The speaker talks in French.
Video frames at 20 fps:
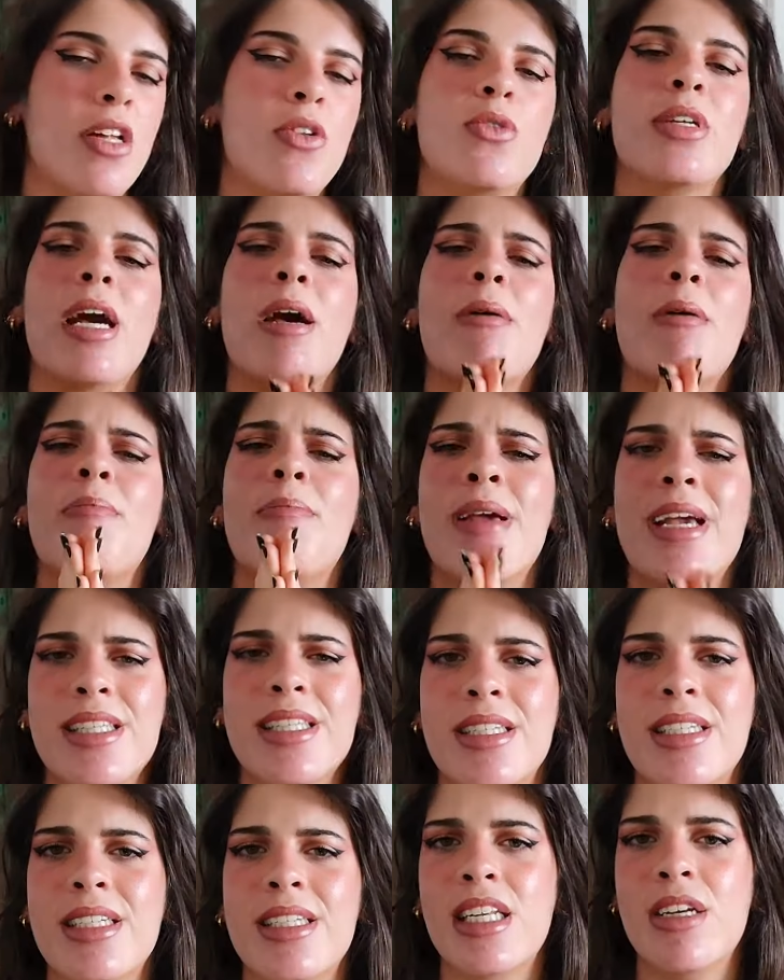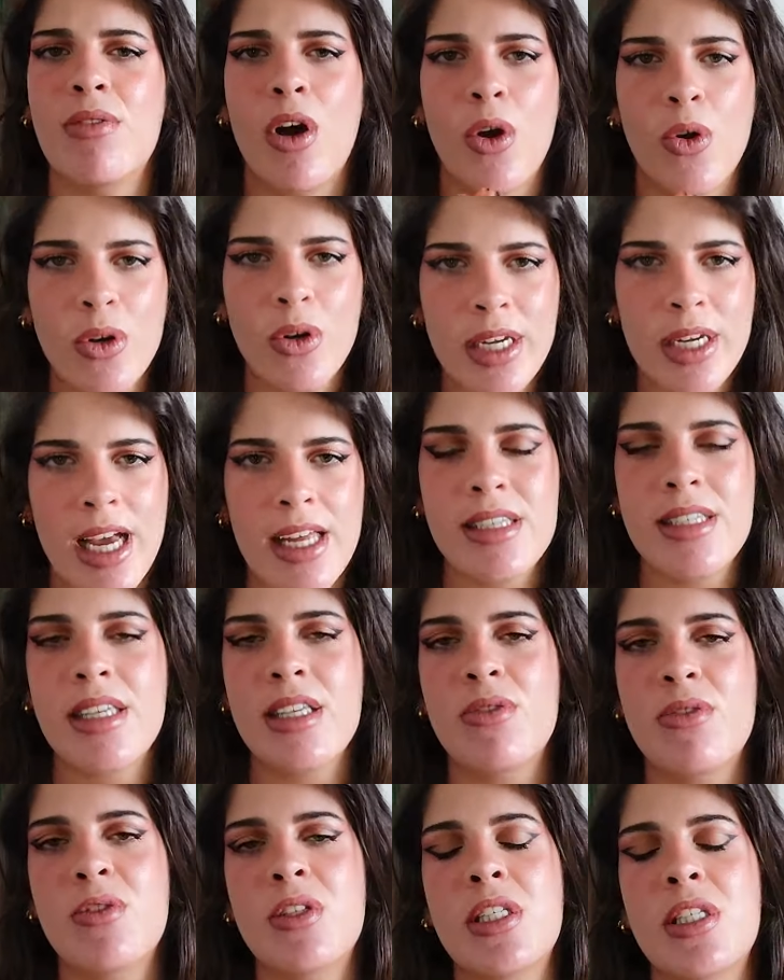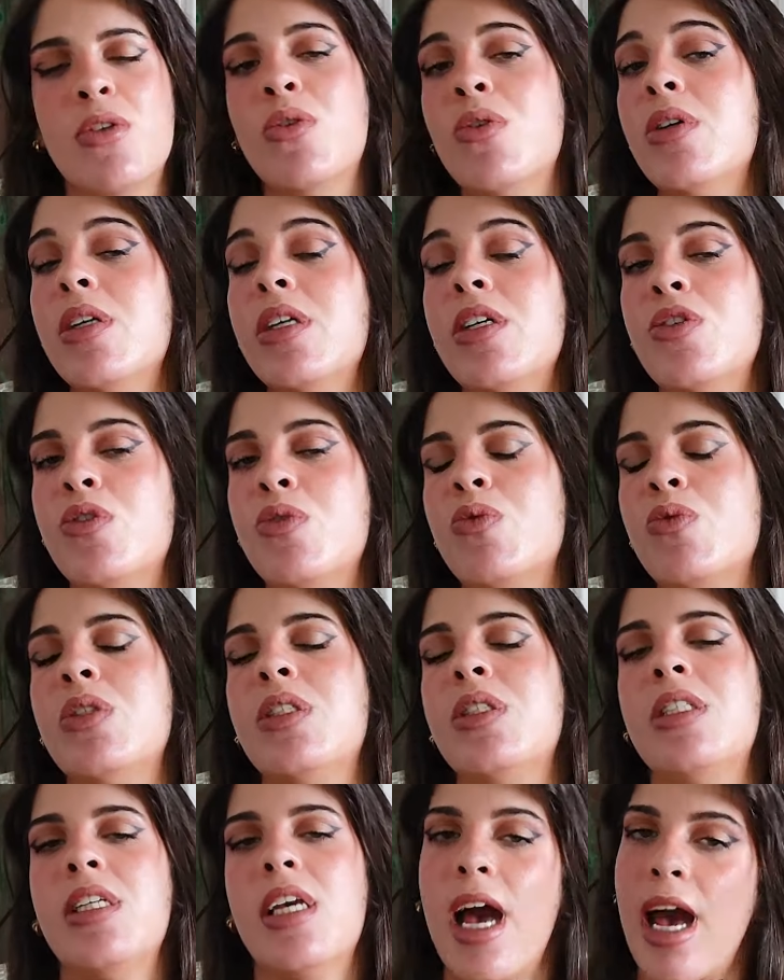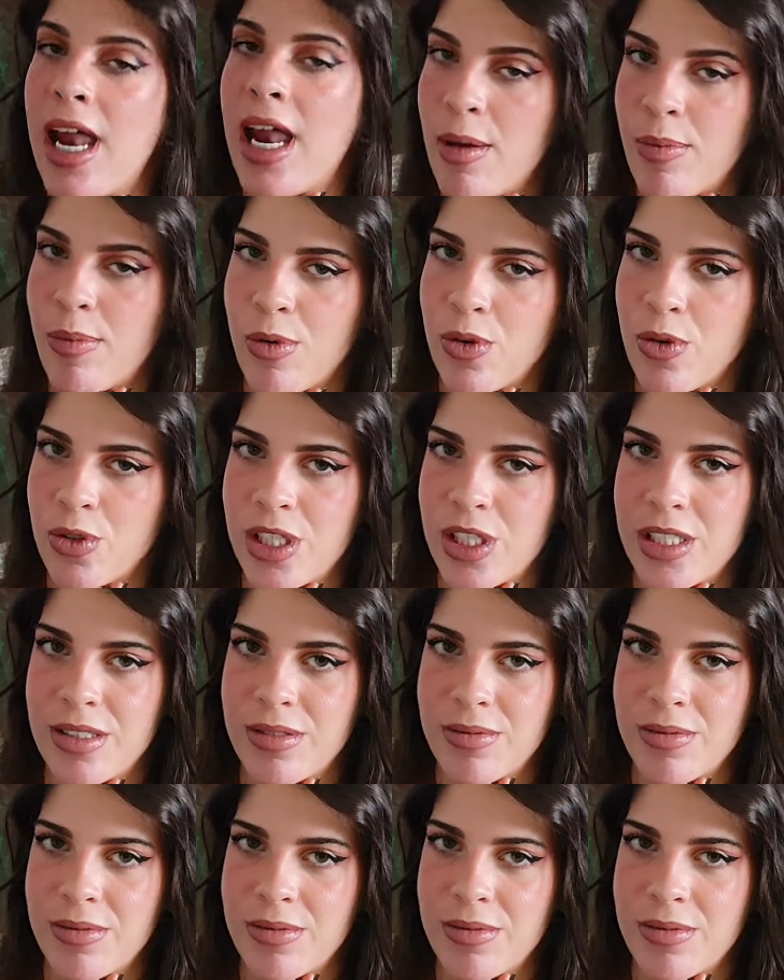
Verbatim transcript: En tout cas, merci d'avoir regardé cette vidéo et je vous dis à la prochaine.